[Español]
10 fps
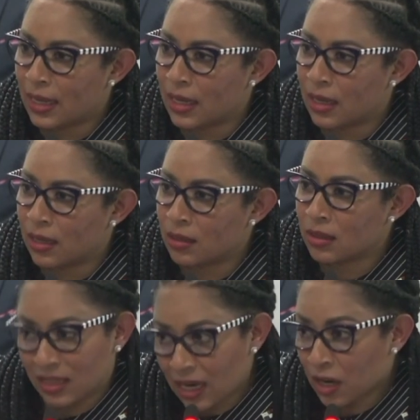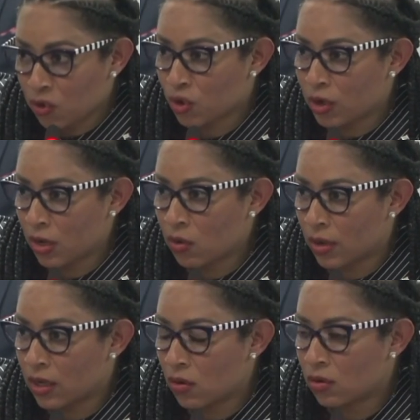eh, de tres reuniones
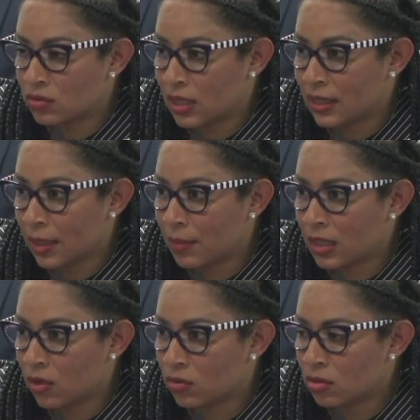con ellos constantemente,